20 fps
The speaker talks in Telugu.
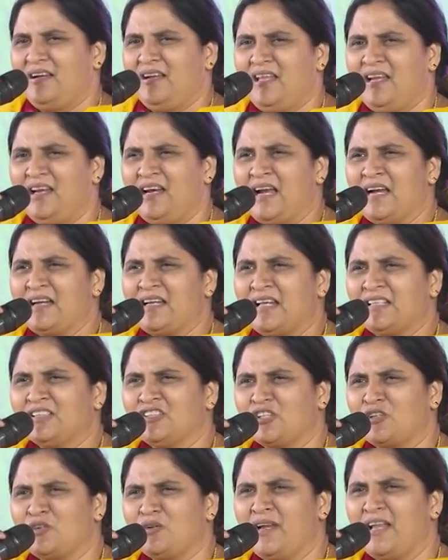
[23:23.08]
నేను ఇలాంటి
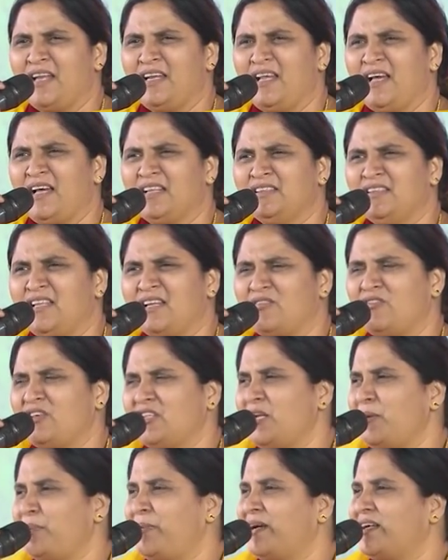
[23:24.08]
అంతకుండాన్ని అందరు
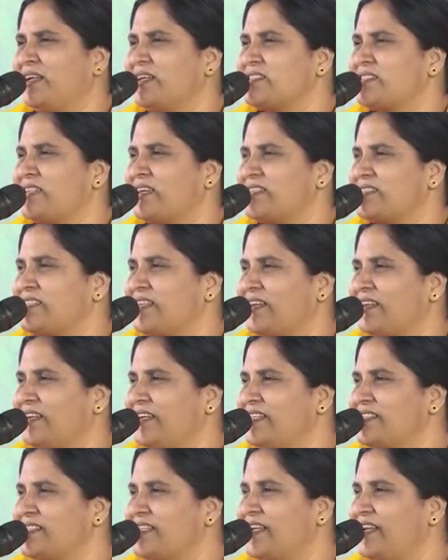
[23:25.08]
వదిలిపెట్టేశారు సార్
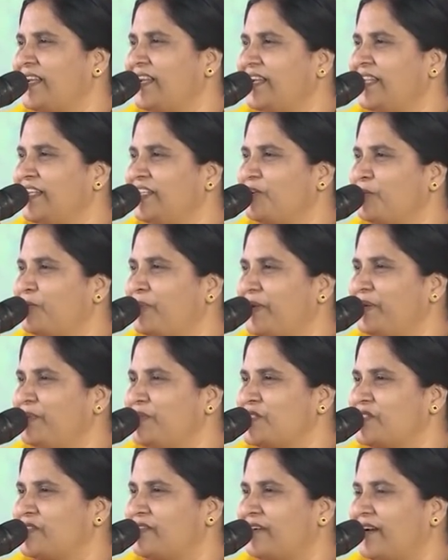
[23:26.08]
ఏసే నన్ను ఎందుకు
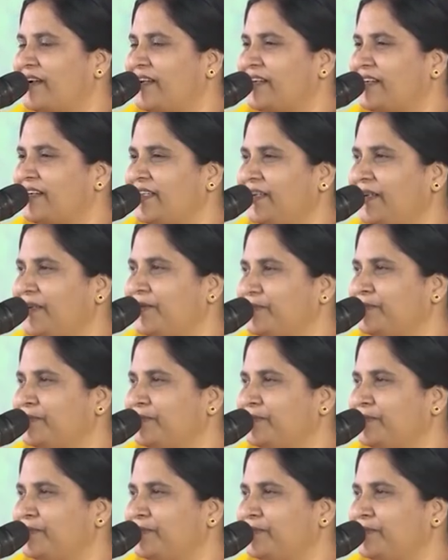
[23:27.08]
ప్రేమిస్తున్నాడంటే